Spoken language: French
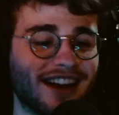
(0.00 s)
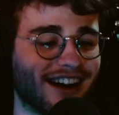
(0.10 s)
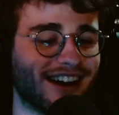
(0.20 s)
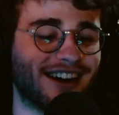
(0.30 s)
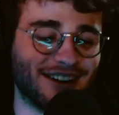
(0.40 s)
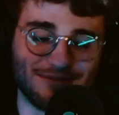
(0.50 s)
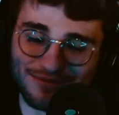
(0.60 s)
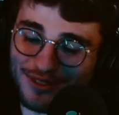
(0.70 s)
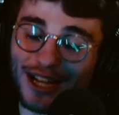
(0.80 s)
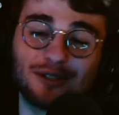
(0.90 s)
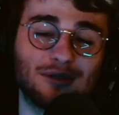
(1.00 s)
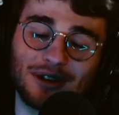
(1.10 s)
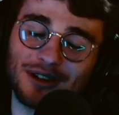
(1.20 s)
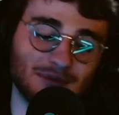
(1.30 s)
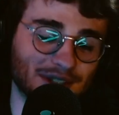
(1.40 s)
il est là. Ah, tu
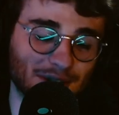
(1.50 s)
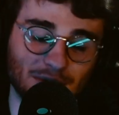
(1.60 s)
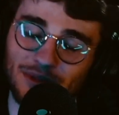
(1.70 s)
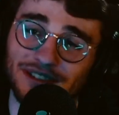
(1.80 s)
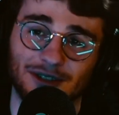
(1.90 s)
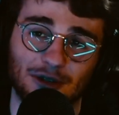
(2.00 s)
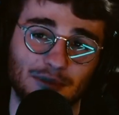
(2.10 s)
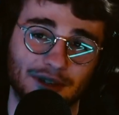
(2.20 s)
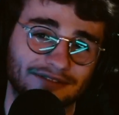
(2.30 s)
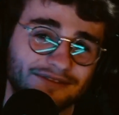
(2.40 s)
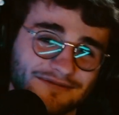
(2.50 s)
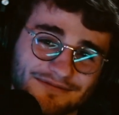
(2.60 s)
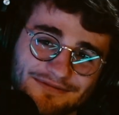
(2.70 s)
dois obligé de couper, c'est un copain.